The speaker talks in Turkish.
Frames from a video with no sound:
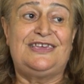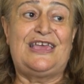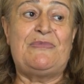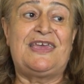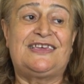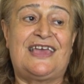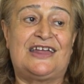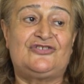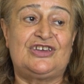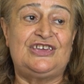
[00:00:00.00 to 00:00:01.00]
Yemek
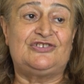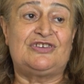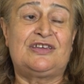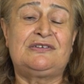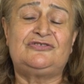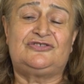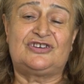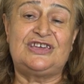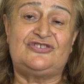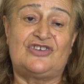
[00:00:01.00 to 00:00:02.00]
yer, çay içer,
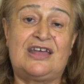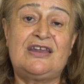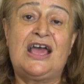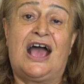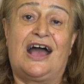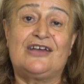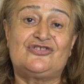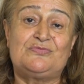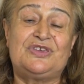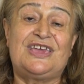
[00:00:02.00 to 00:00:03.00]
çay içer.
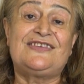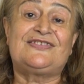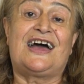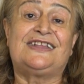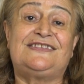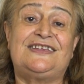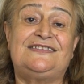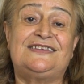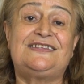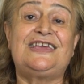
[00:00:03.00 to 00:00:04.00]
Akşamın geç
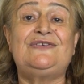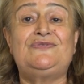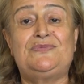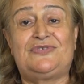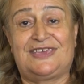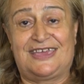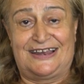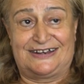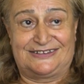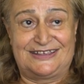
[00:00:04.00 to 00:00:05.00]
saatlerinde de evimize
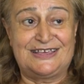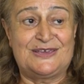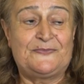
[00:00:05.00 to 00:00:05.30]
gelirdik.